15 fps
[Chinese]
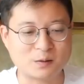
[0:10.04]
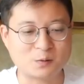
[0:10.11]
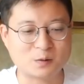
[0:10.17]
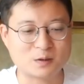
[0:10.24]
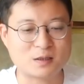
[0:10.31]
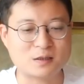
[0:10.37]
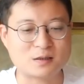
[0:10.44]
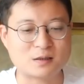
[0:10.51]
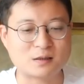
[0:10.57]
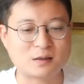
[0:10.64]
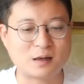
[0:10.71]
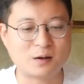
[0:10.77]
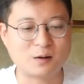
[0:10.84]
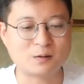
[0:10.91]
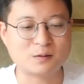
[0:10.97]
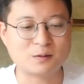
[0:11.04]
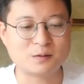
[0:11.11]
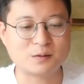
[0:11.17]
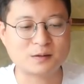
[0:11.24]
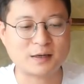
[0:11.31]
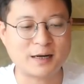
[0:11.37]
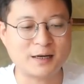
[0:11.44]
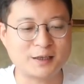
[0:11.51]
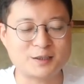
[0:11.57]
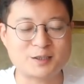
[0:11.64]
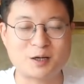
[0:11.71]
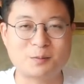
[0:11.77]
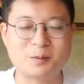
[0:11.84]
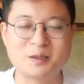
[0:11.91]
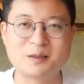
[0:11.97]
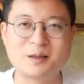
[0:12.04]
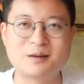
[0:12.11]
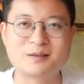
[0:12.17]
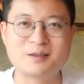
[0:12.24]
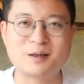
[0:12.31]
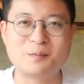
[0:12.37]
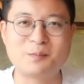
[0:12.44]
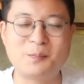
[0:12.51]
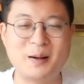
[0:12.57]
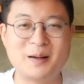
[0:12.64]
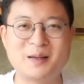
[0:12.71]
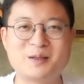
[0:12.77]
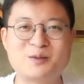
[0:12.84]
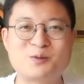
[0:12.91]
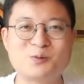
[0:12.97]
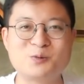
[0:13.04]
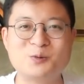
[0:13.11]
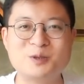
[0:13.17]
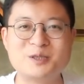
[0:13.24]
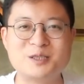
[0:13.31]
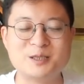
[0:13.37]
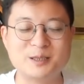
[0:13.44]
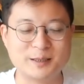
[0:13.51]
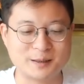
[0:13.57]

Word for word: 很多城市，然后开了一个小频道，叫《半个中国》系